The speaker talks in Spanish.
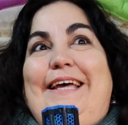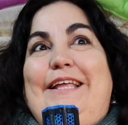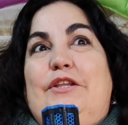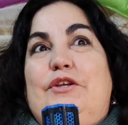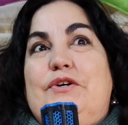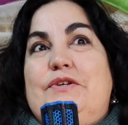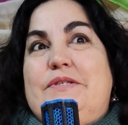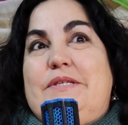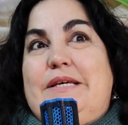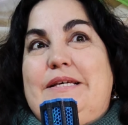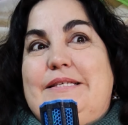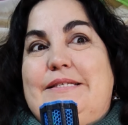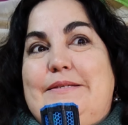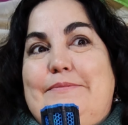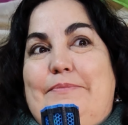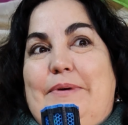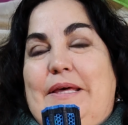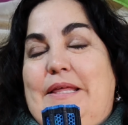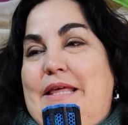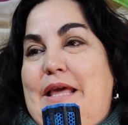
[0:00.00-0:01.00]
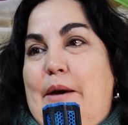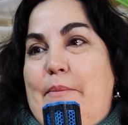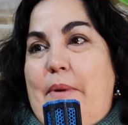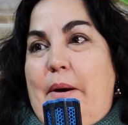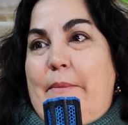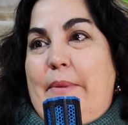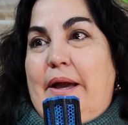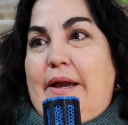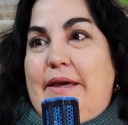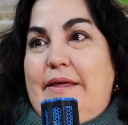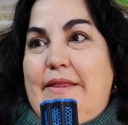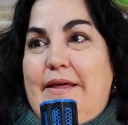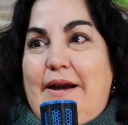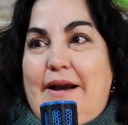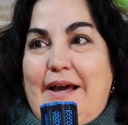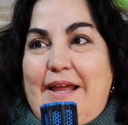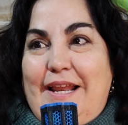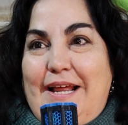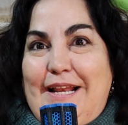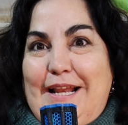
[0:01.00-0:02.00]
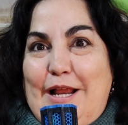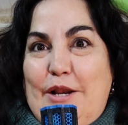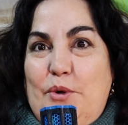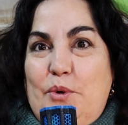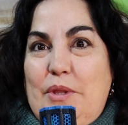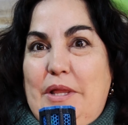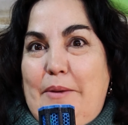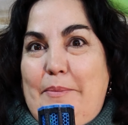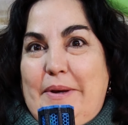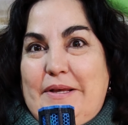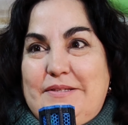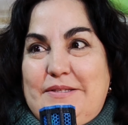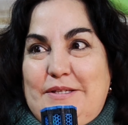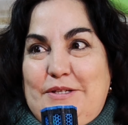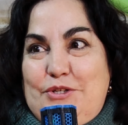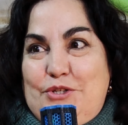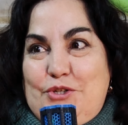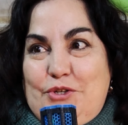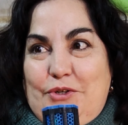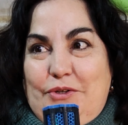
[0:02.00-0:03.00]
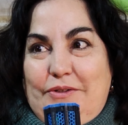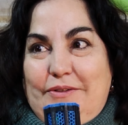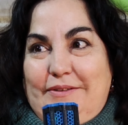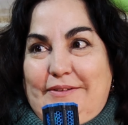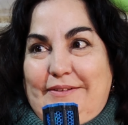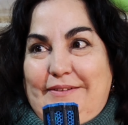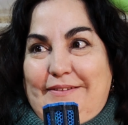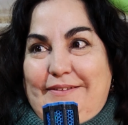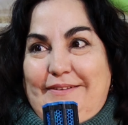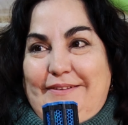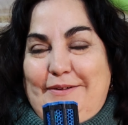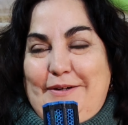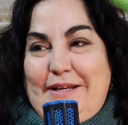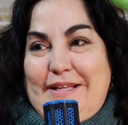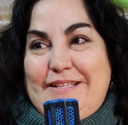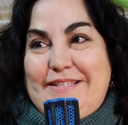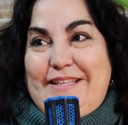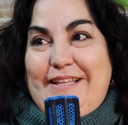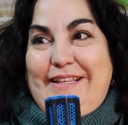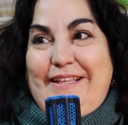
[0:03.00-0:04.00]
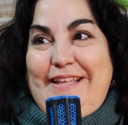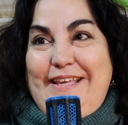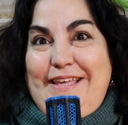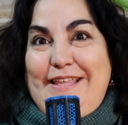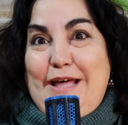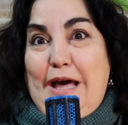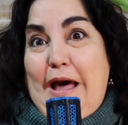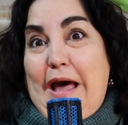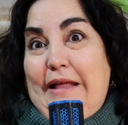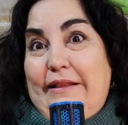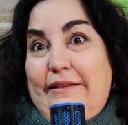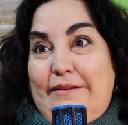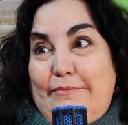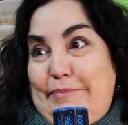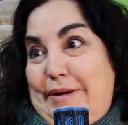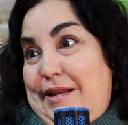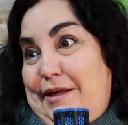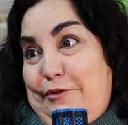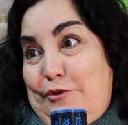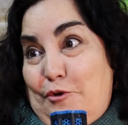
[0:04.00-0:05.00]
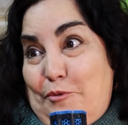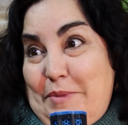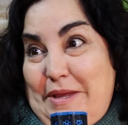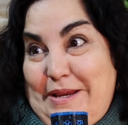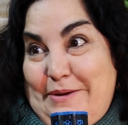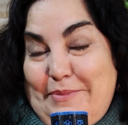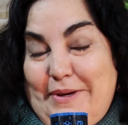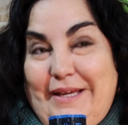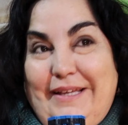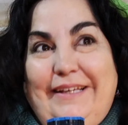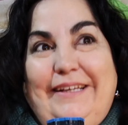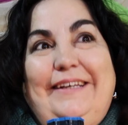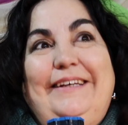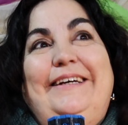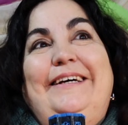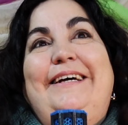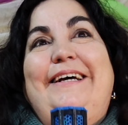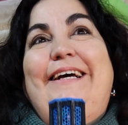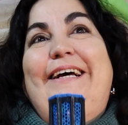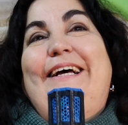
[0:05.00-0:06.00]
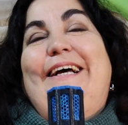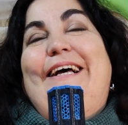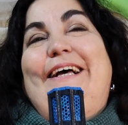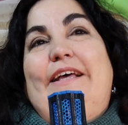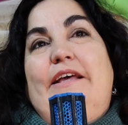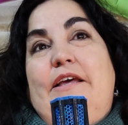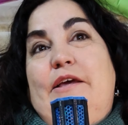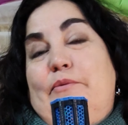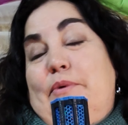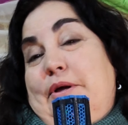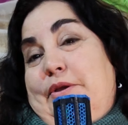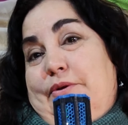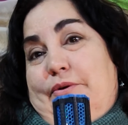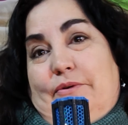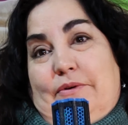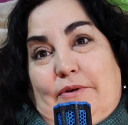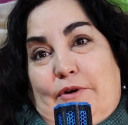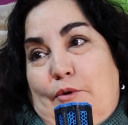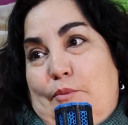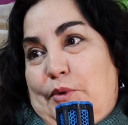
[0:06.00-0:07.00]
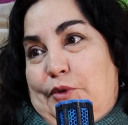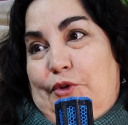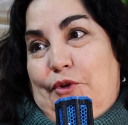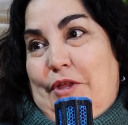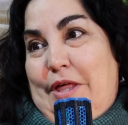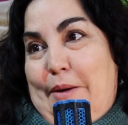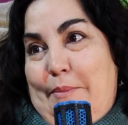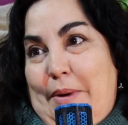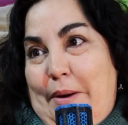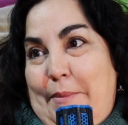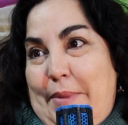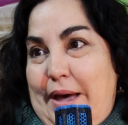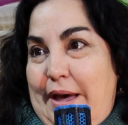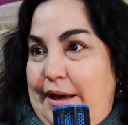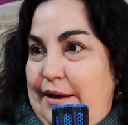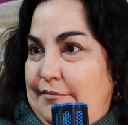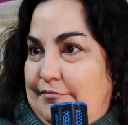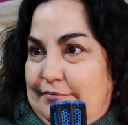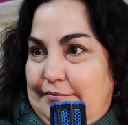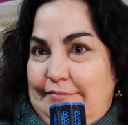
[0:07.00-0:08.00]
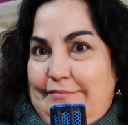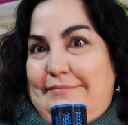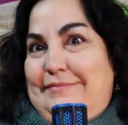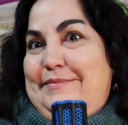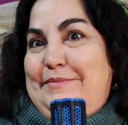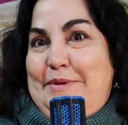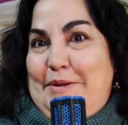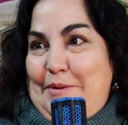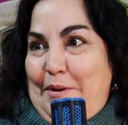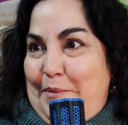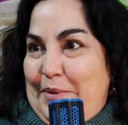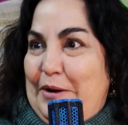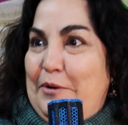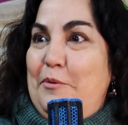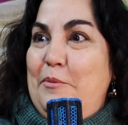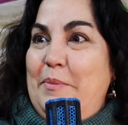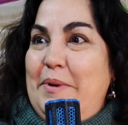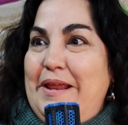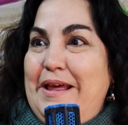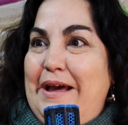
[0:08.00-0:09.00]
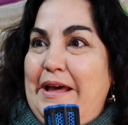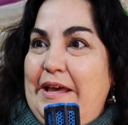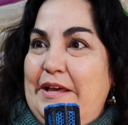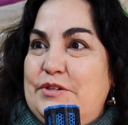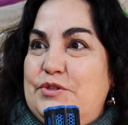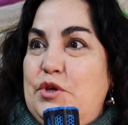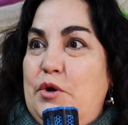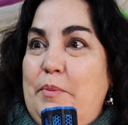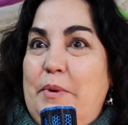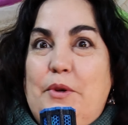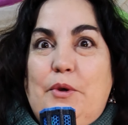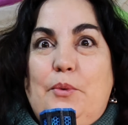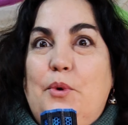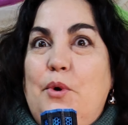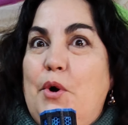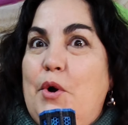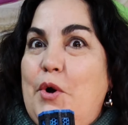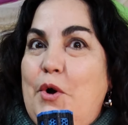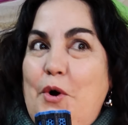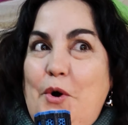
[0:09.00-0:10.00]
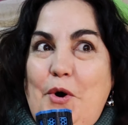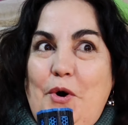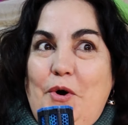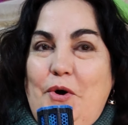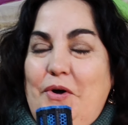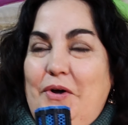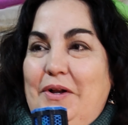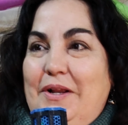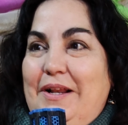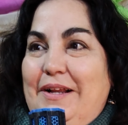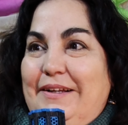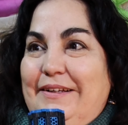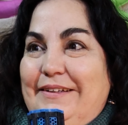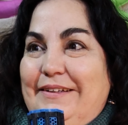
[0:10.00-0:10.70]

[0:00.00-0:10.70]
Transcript: Entonces pedí a mamá que dejara la luz del pasillo encendida antes para dormirme. Y bueno, como toda mamá, mi mamá cumplía eso, pero buscó